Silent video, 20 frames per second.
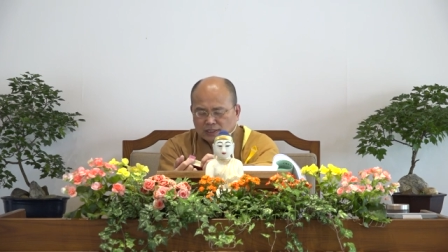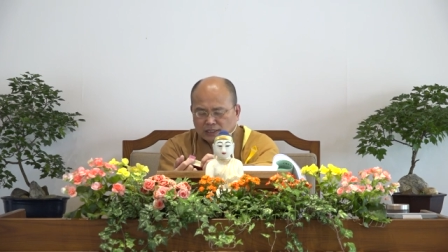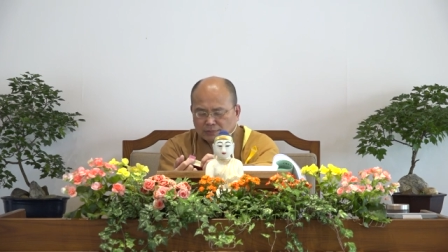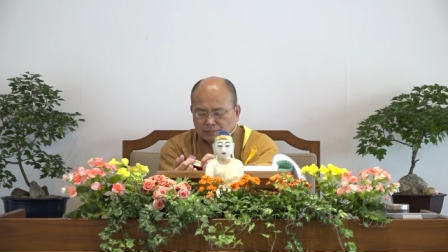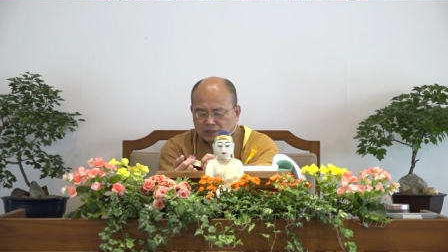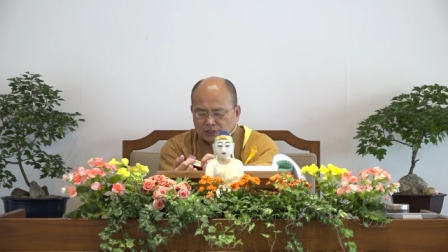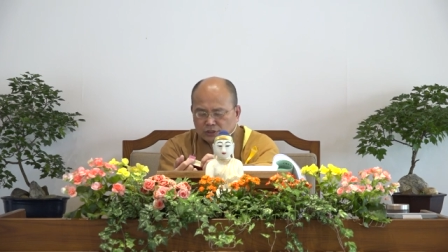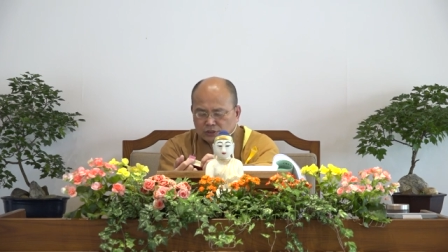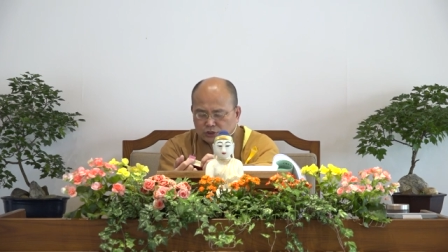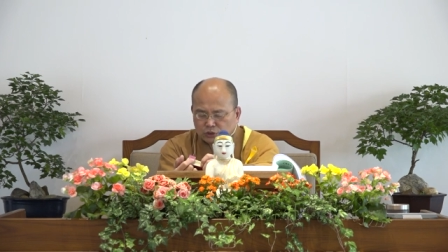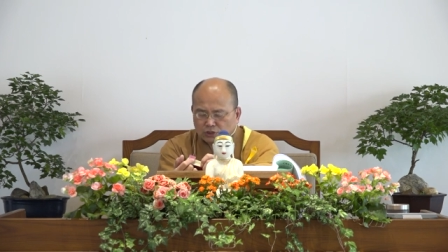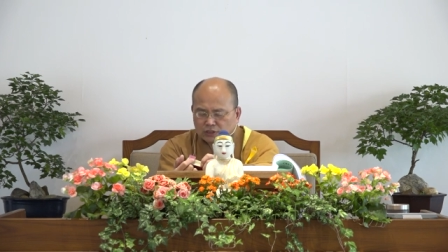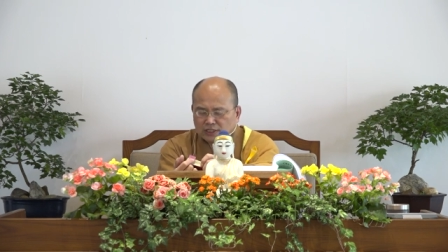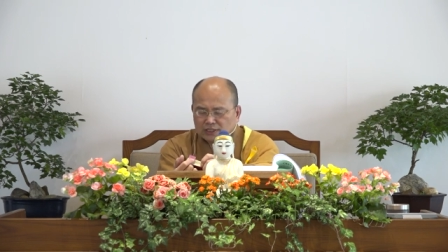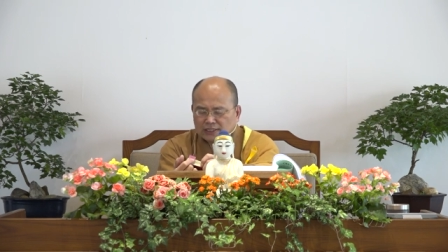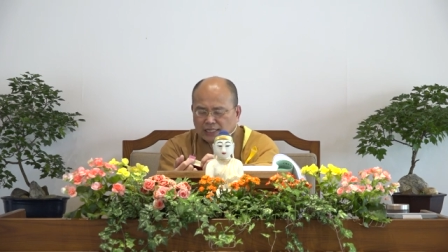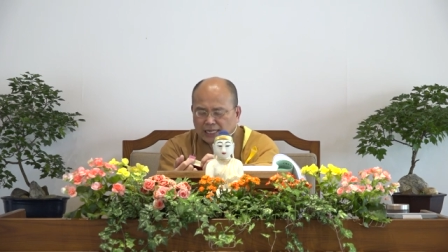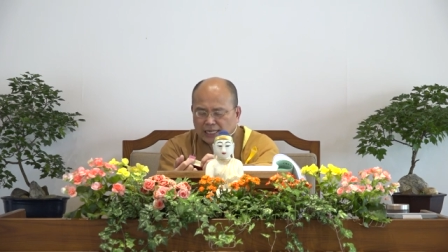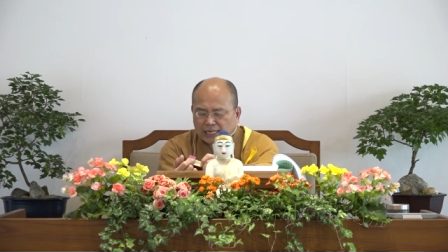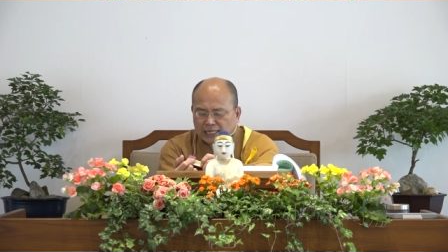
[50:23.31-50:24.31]
那么就
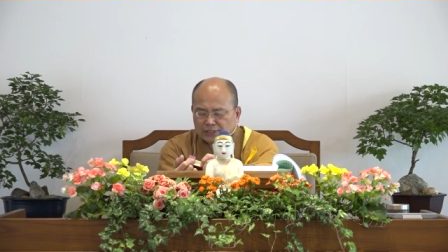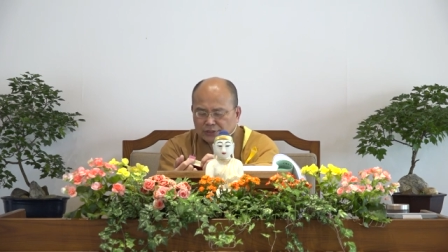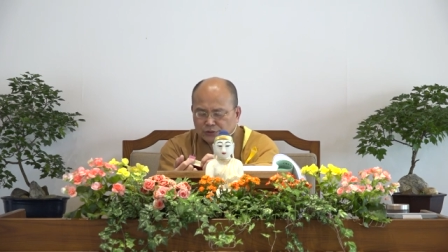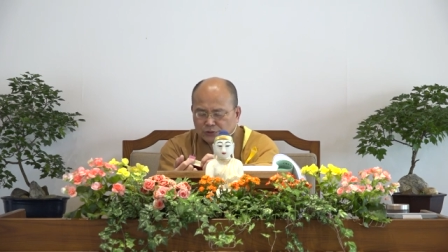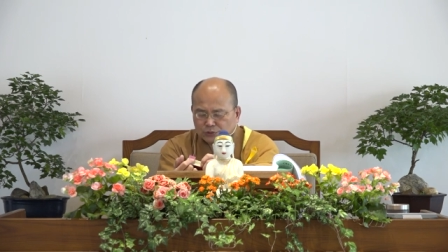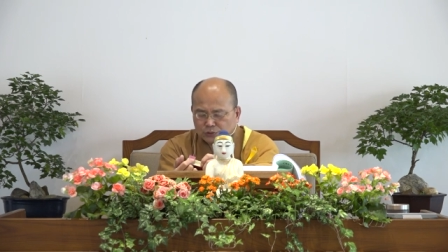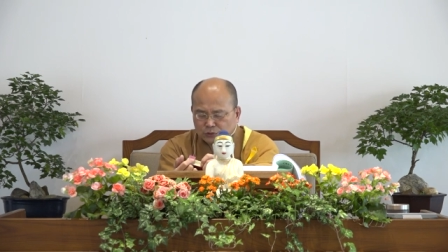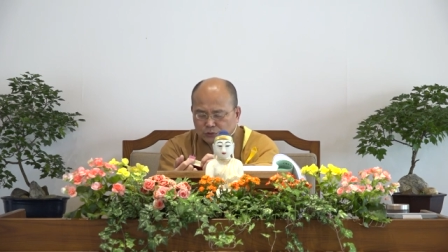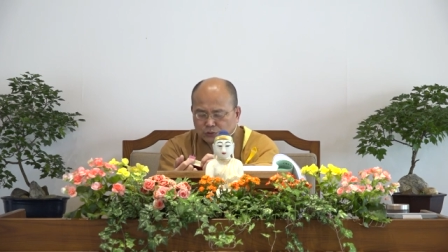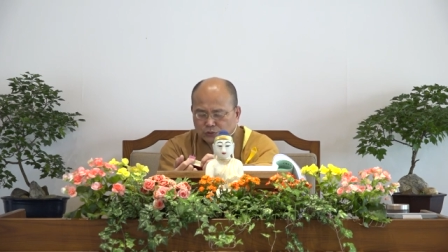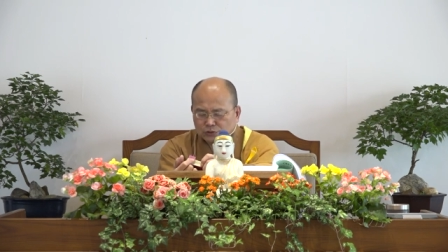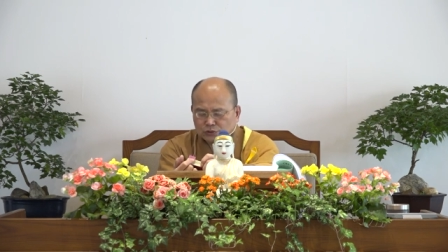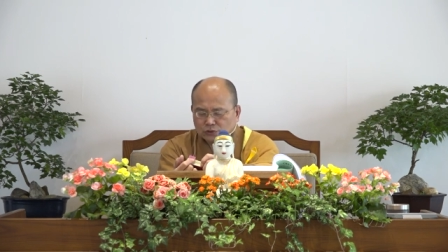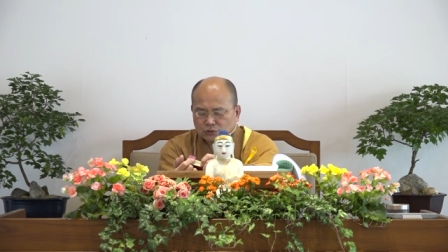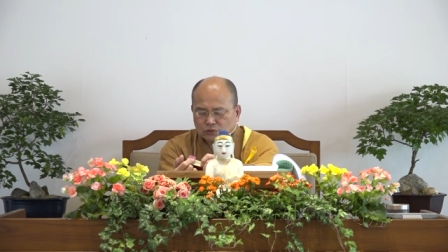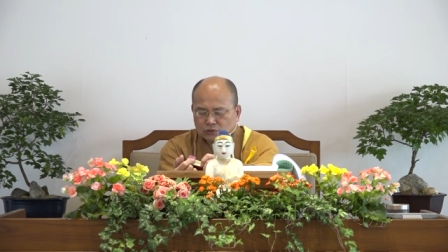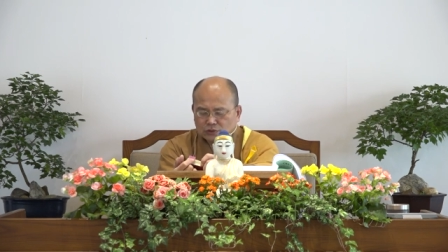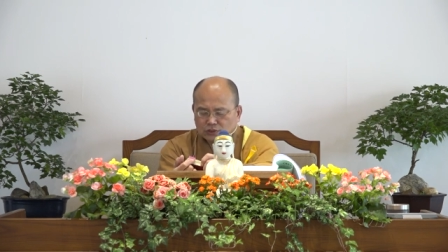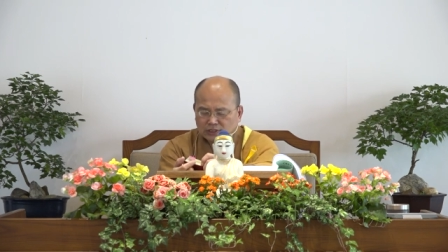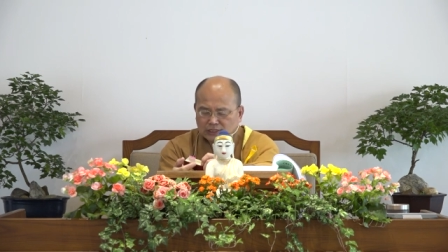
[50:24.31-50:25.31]
跟阿耨罗陀
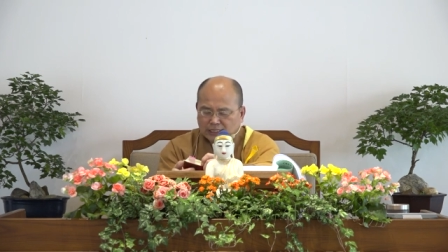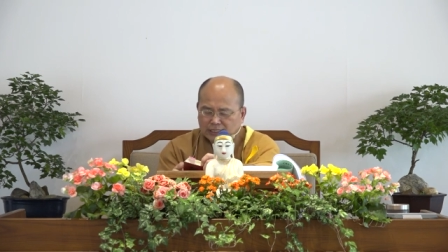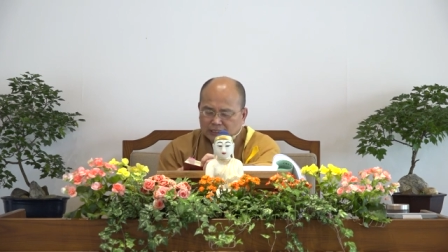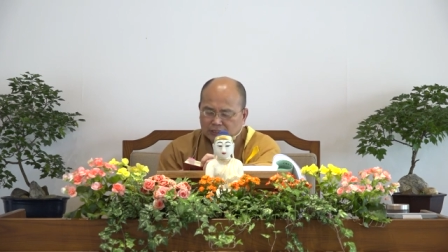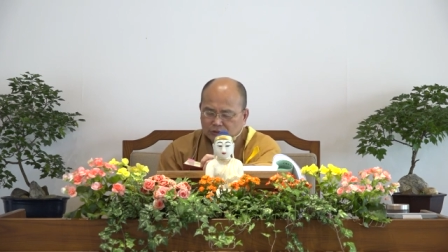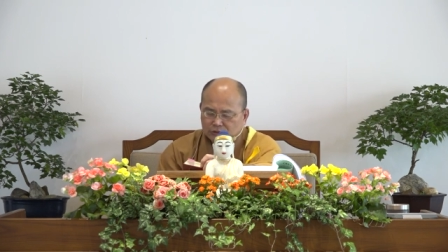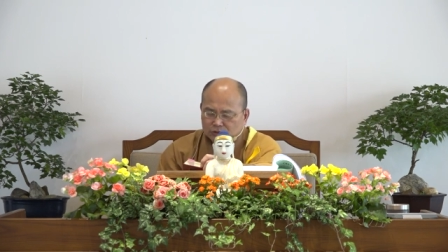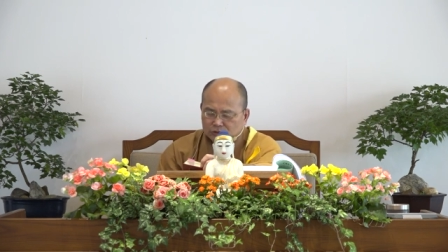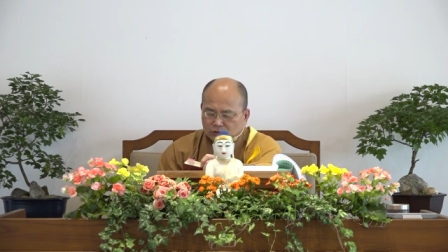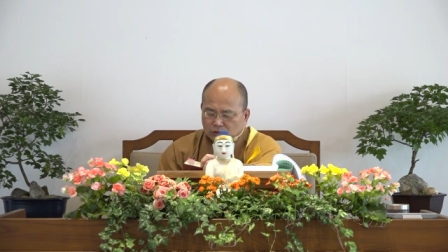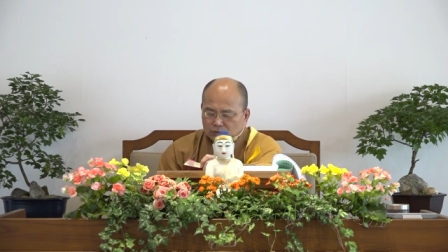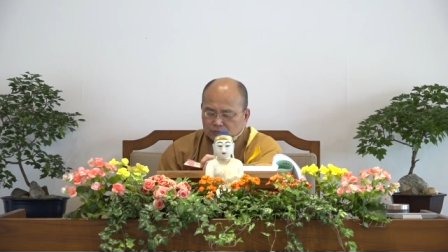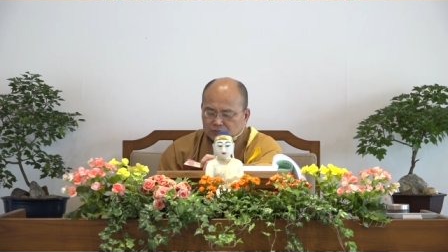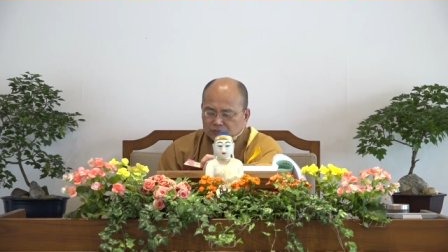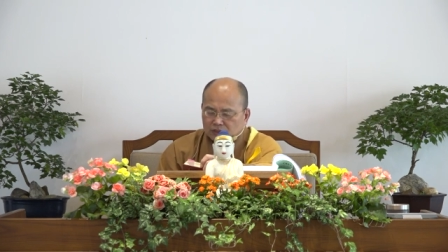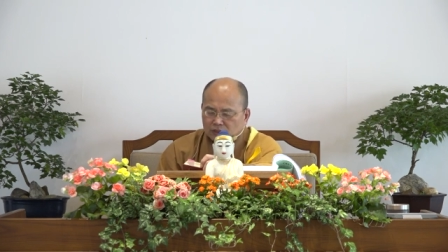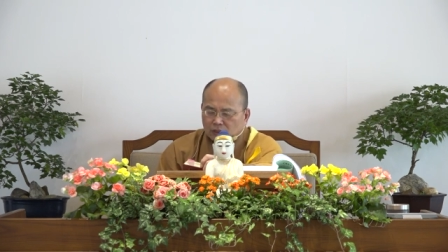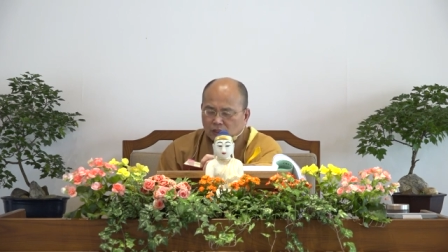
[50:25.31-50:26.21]
说，跟阿那利说，